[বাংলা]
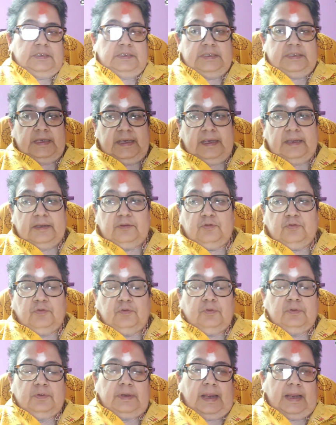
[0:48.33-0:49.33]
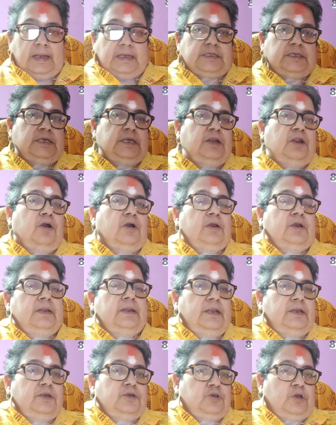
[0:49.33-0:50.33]
যেহেতু রাশি
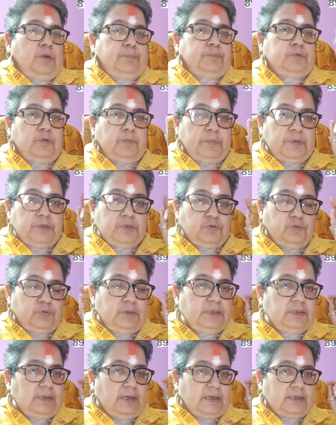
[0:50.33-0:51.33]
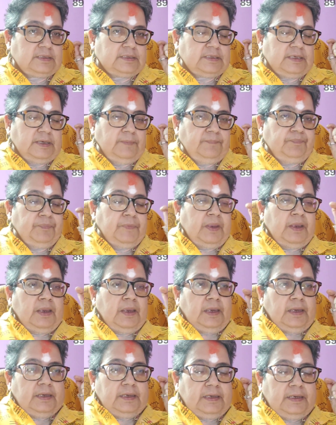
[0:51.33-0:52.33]
লগ্নের সপ্তমে শনি থাকছে
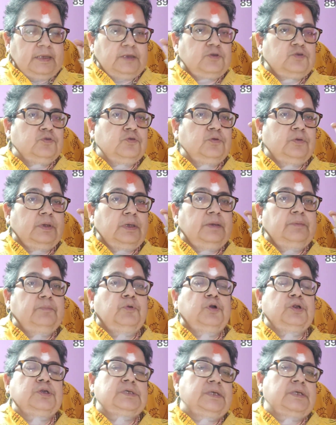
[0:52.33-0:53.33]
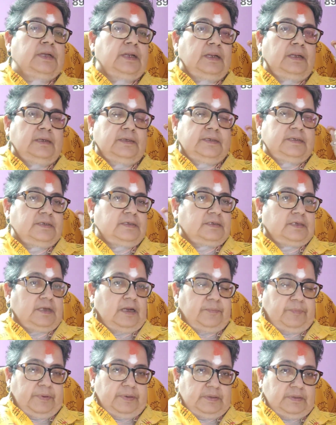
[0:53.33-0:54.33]
কিছু ইমোশনাল
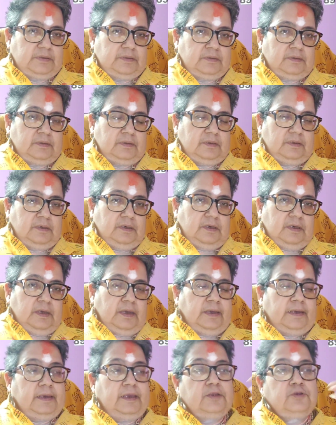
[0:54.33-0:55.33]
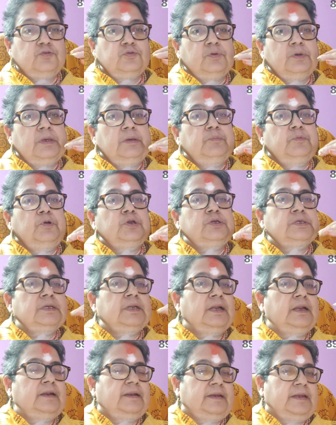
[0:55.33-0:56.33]
ডিস্টারবেন্স কিছু
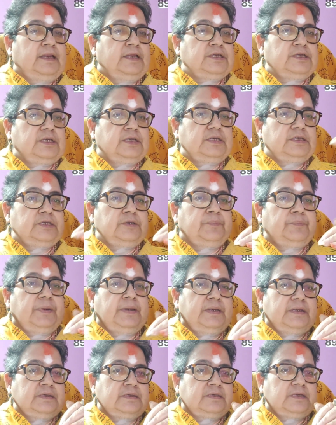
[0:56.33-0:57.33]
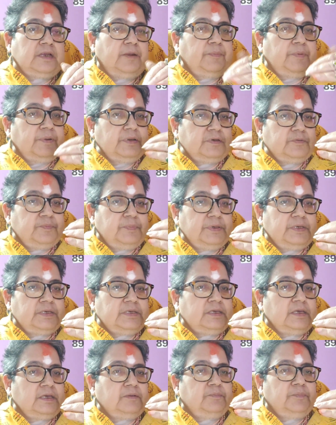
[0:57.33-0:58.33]
ইমোশনাল রিলেশনশিপে ডিস্টারবেন্স
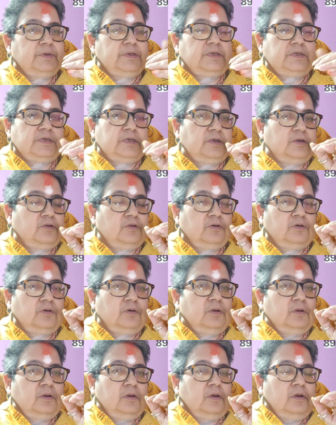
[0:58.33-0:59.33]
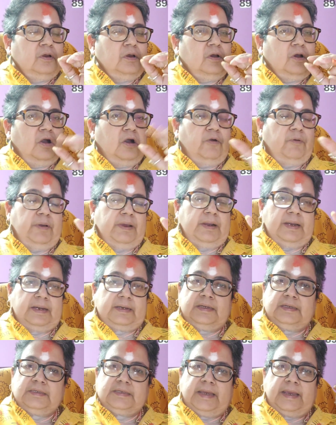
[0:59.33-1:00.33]
বিচ্ছেদ বিচ্ছিন্ন হওয়ার
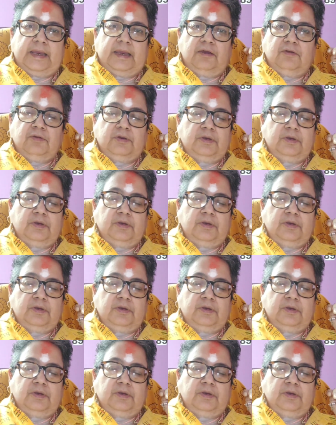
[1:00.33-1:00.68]
একটা জায়গাও